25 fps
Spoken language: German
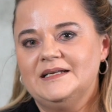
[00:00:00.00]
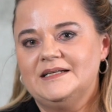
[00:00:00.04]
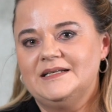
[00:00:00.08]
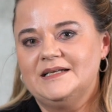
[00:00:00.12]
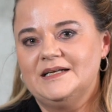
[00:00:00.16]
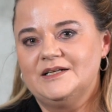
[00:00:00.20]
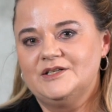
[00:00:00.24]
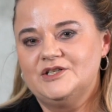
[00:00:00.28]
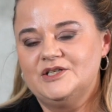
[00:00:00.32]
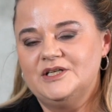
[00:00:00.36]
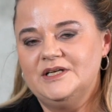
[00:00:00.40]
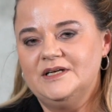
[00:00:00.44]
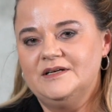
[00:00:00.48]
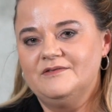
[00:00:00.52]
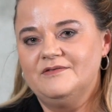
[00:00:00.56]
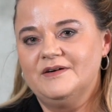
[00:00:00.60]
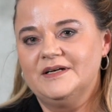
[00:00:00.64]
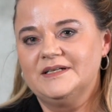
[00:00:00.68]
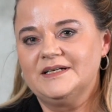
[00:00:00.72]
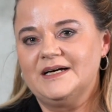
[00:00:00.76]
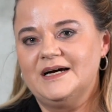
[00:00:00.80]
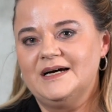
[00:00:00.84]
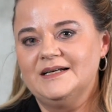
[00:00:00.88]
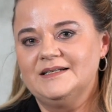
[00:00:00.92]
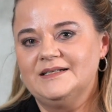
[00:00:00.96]
Der
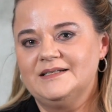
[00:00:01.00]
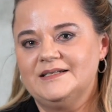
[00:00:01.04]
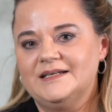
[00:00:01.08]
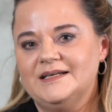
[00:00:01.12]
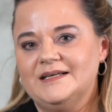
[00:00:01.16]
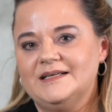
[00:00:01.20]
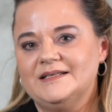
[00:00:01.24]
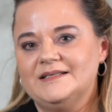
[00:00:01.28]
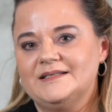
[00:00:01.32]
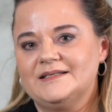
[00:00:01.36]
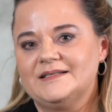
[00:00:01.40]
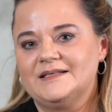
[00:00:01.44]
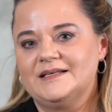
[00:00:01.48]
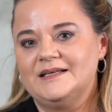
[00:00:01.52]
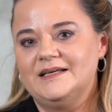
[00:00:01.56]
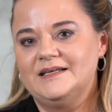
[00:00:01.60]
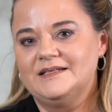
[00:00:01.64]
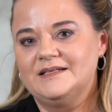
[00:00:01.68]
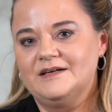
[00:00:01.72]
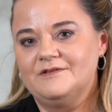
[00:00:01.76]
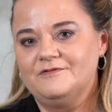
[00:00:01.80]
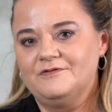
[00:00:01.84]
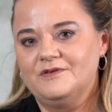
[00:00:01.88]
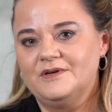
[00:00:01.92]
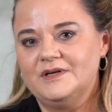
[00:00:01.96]
Chi-Quadrat-Test
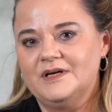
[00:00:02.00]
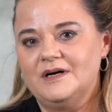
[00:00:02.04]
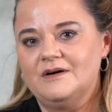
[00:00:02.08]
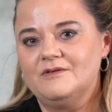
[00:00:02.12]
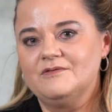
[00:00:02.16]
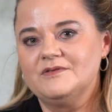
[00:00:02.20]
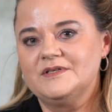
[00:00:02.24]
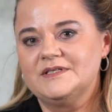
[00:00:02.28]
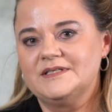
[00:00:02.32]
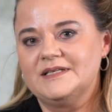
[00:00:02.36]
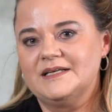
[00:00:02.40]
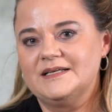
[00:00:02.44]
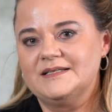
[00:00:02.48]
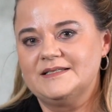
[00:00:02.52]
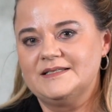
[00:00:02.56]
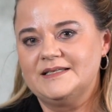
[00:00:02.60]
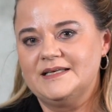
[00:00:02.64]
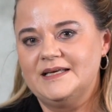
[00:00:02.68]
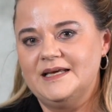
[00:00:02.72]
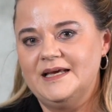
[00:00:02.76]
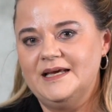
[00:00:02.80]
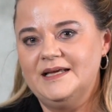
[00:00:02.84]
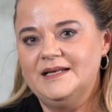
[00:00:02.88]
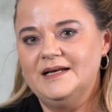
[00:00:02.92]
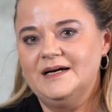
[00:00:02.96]
geht davon aus,
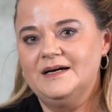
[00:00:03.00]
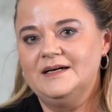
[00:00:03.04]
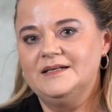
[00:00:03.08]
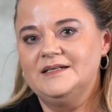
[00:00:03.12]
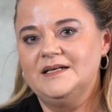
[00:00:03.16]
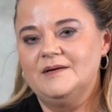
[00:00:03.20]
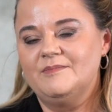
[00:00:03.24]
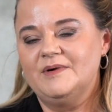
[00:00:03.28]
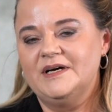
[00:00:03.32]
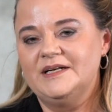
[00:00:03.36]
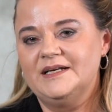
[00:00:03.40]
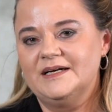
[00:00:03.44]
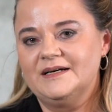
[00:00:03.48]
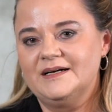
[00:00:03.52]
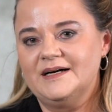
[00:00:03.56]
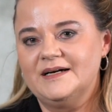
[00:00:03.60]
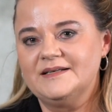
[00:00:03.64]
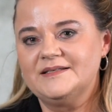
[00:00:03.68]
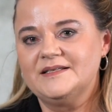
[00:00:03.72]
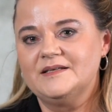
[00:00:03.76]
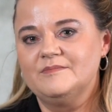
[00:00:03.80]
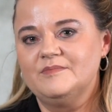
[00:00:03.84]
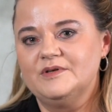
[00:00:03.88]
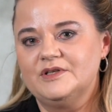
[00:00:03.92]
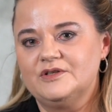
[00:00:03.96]
dass jeder, der bei der
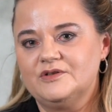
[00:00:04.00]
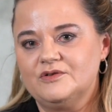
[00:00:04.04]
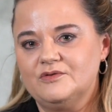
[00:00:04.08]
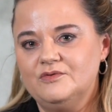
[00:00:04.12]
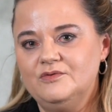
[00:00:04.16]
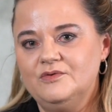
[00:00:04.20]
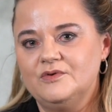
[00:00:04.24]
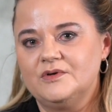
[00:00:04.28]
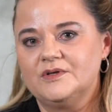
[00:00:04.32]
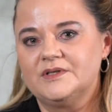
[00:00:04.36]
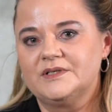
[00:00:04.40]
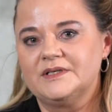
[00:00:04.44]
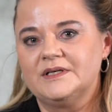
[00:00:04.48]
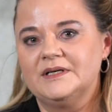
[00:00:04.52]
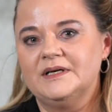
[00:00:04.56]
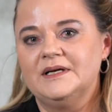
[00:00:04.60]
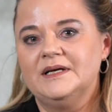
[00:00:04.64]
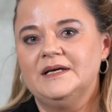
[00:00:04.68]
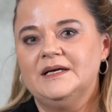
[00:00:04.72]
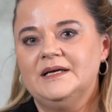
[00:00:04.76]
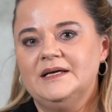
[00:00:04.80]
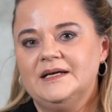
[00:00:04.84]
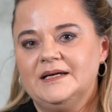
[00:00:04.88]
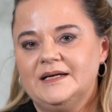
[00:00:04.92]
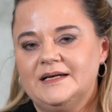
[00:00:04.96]
Kasse betrügt,
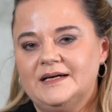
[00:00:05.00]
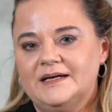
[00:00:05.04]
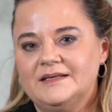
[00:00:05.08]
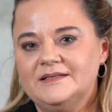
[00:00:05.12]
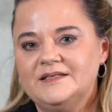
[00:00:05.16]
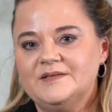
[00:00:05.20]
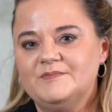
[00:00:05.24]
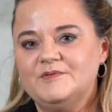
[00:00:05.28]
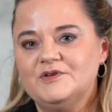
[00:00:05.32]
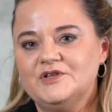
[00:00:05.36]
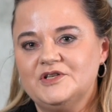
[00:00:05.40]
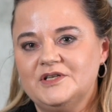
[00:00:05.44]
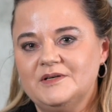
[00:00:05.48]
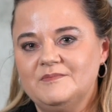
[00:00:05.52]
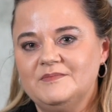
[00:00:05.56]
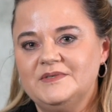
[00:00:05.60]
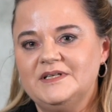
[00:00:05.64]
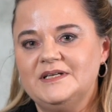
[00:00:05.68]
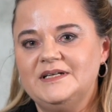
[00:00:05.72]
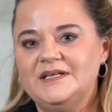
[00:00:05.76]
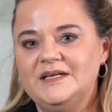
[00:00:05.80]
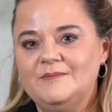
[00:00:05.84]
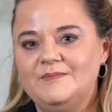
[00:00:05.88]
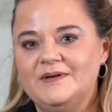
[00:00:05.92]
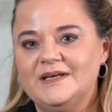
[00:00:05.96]
ganz
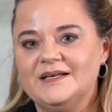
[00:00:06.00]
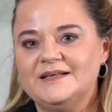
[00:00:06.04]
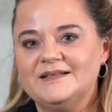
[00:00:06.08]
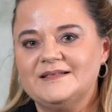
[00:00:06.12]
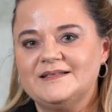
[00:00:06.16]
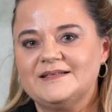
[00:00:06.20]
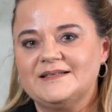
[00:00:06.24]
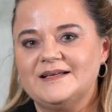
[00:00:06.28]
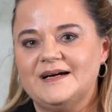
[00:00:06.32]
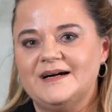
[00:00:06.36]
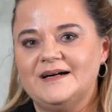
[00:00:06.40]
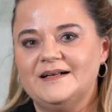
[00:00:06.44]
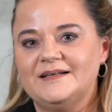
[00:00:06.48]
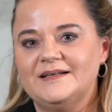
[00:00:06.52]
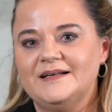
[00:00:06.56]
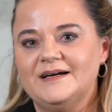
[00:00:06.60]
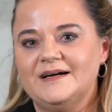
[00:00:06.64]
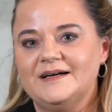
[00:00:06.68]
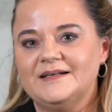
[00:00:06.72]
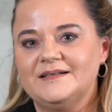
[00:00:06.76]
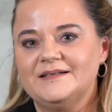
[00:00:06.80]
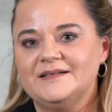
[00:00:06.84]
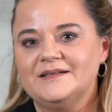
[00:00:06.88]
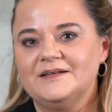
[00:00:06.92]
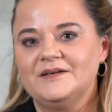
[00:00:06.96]
bestimmte Lieblingszahlen
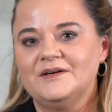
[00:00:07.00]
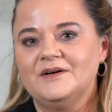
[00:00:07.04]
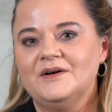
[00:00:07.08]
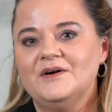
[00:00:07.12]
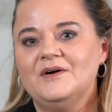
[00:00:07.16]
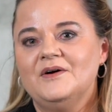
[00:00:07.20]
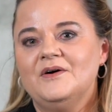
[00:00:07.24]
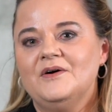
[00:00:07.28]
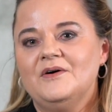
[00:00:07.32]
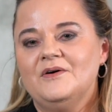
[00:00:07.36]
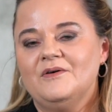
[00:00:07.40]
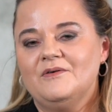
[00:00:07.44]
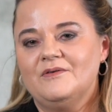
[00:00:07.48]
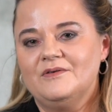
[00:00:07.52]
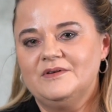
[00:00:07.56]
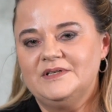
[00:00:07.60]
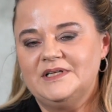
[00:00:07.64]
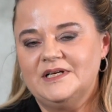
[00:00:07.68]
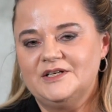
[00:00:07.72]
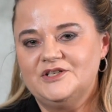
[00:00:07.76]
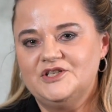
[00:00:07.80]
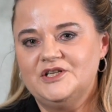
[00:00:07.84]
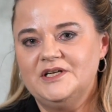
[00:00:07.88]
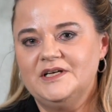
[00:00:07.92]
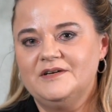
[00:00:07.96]
hat. Und
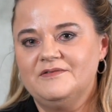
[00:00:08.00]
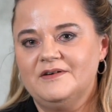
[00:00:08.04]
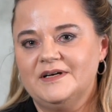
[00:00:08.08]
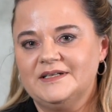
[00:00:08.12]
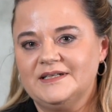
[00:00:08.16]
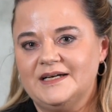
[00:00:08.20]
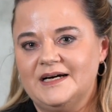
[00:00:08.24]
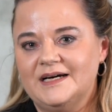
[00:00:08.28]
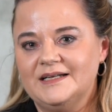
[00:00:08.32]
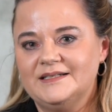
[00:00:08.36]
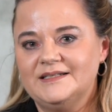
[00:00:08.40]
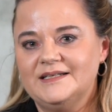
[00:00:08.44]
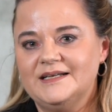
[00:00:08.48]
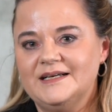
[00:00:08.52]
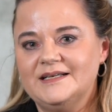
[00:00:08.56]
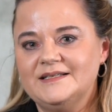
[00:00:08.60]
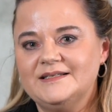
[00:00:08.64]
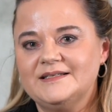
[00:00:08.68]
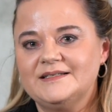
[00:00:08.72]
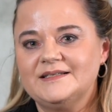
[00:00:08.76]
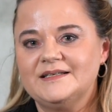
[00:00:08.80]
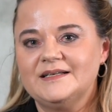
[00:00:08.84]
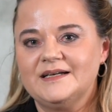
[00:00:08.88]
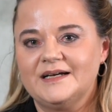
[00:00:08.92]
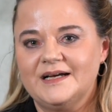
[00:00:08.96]
der
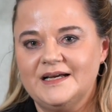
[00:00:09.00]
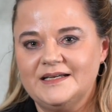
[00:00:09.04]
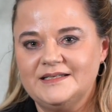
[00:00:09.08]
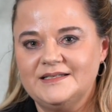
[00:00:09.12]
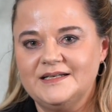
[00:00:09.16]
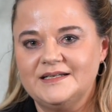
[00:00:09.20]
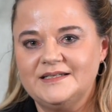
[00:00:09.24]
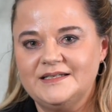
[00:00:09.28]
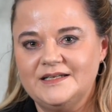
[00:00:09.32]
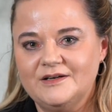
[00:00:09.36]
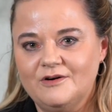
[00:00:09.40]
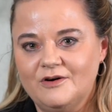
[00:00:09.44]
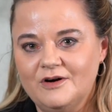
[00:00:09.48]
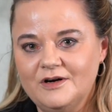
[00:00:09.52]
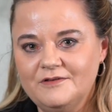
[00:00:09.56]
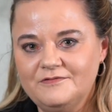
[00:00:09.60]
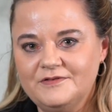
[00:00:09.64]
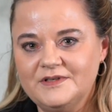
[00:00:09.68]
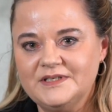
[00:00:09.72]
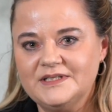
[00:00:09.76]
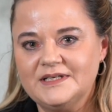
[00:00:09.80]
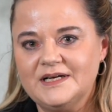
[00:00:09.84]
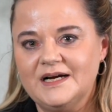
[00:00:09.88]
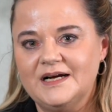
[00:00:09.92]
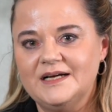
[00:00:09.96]
Chi-Quadrat-Test rechnet die
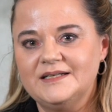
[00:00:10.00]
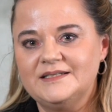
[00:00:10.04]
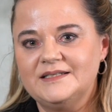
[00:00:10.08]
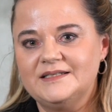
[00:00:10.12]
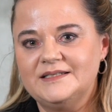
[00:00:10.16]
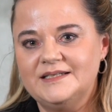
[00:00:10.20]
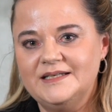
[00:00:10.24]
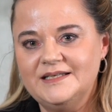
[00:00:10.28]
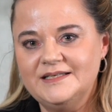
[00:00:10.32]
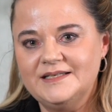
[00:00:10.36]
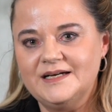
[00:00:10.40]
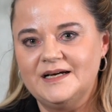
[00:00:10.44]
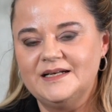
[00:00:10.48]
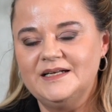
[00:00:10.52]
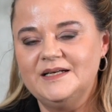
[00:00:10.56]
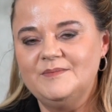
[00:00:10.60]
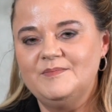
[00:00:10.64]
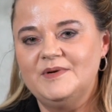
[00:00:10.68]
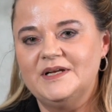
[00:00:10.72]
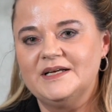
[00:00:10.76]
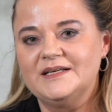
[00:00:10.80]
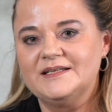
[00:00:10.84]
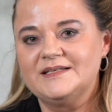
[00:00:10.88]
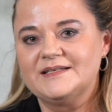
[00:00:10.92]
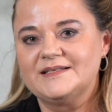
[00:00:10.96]
Häufigkeit dieser
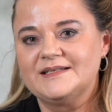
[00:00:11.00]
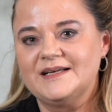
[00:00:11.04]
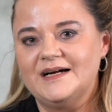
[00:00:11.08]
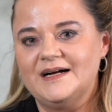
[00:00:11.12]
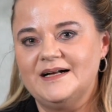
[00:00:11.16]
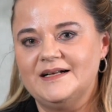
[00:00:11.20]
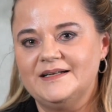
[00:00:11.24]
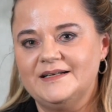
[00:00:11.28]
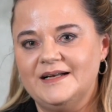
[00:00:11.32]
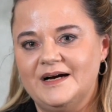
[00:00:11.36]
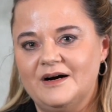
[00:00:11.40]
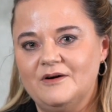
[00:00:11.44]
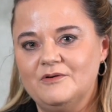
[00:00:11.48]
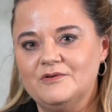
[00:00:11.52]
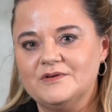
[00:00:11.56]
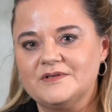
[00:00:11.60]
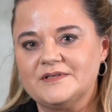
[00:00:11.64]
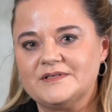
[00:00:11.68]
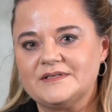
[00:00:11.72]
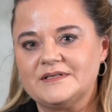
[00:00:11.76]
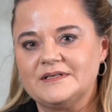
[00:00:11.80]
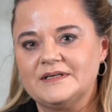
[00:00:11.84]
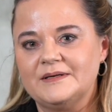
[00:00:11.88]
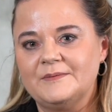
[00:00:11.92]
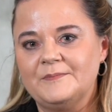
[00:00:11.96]
Lieblingszahlen
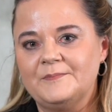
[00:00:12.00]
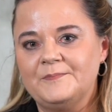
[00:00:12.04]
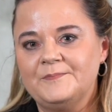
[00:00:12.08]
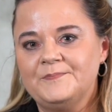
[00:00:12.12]
aus.